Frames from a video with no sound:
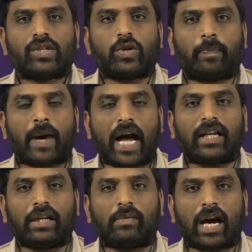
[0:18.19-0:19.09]
సో
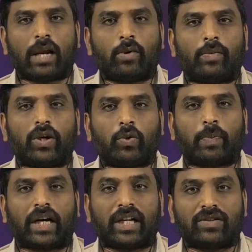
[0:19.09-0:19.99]
పార్టీ మారబోమంటూ
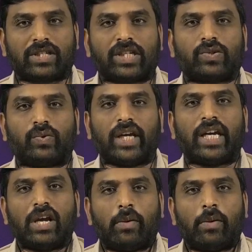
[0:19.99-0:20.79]
ప్రకటనలు చేస్తూనే